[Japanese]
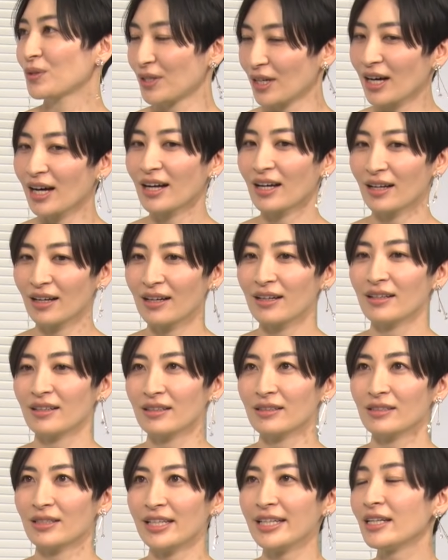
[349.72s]
か、
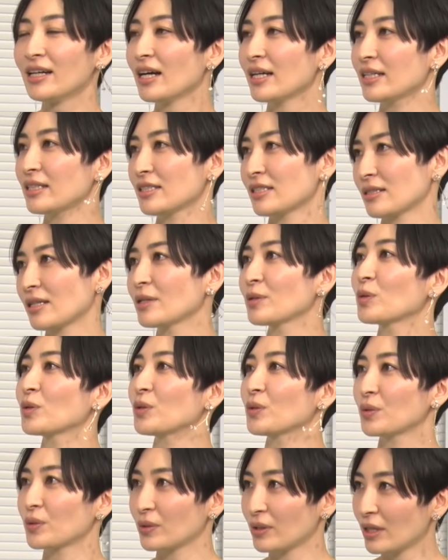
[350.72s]
理解したとい
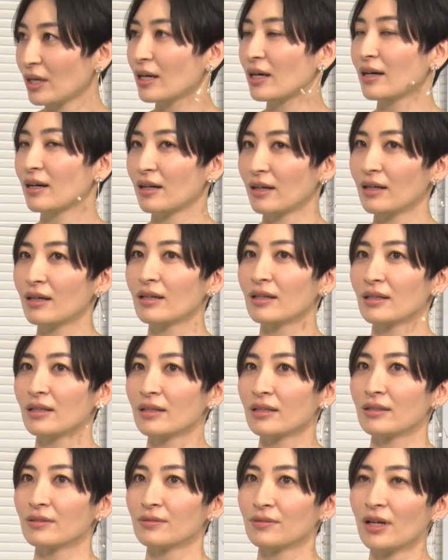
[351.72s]
うか、
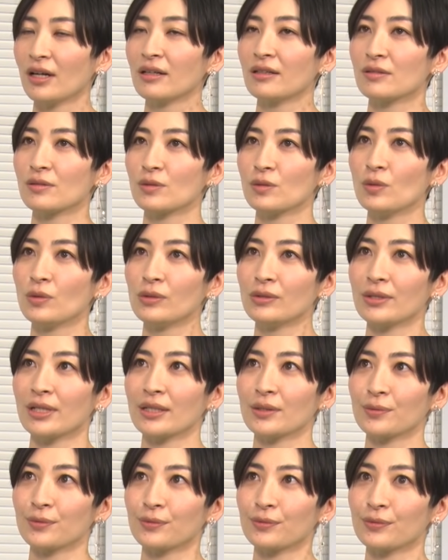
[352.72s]
うなんかすごく
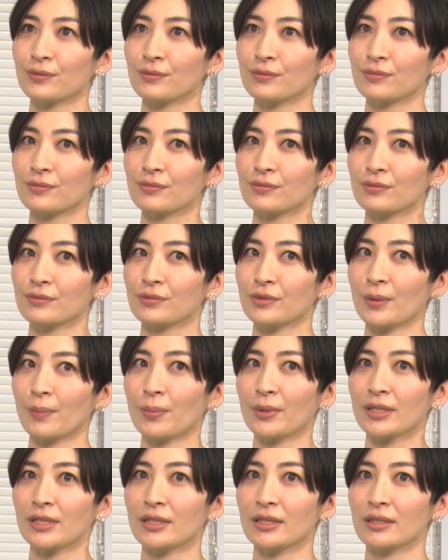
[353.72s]
あのやっ
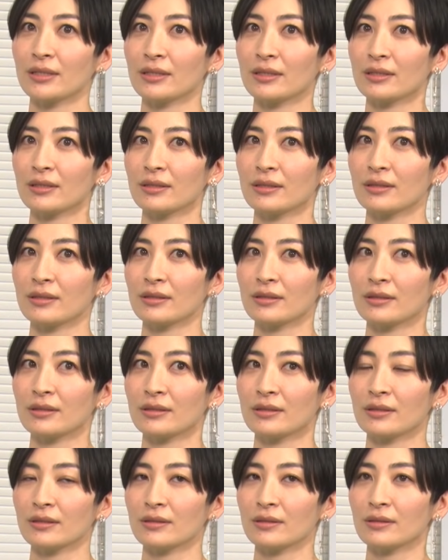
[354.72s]
ぱり
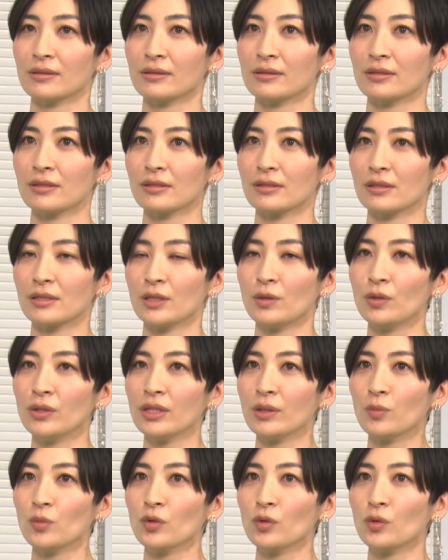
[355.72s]
いろん
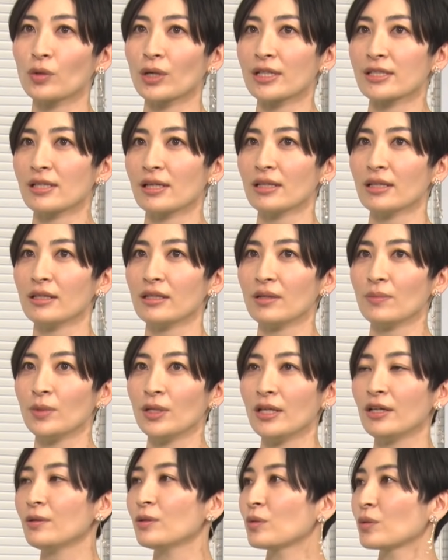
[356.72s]
なものを重ねて
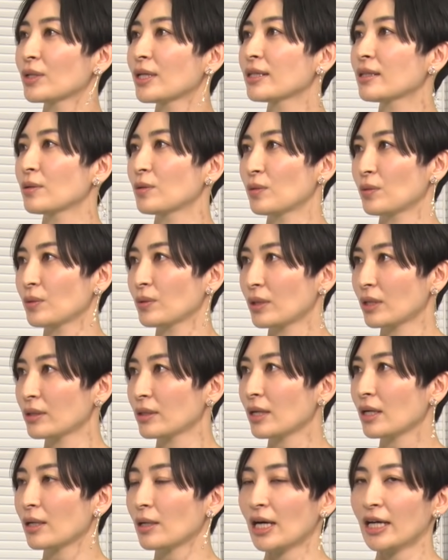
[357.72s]
見れるようになったというか、うん、
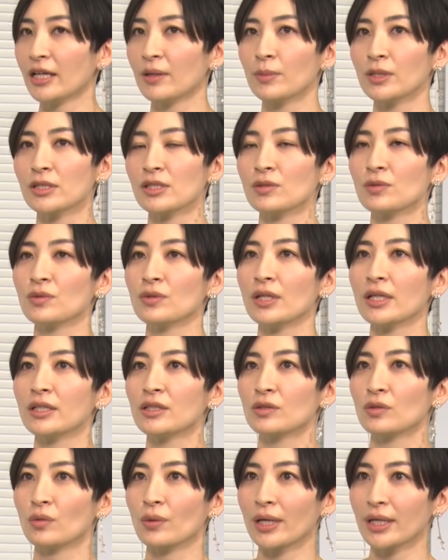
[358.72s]
なんか過ちのない
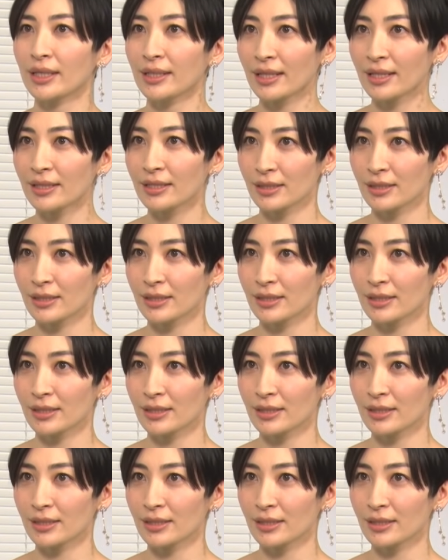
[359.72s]
人はいない